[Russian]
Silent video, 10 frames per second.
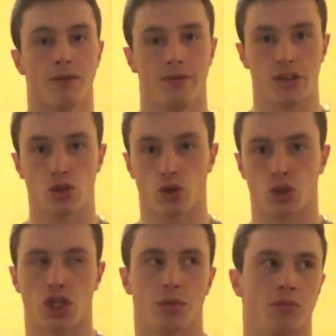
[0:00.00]
видео,
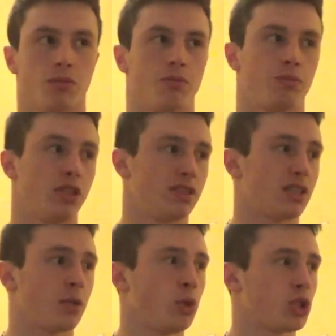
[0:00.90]
чем
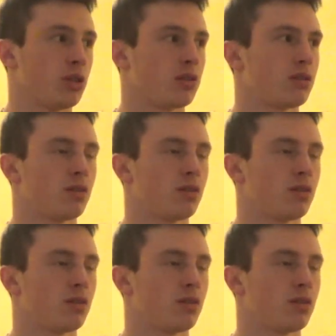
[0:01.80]
50 обычных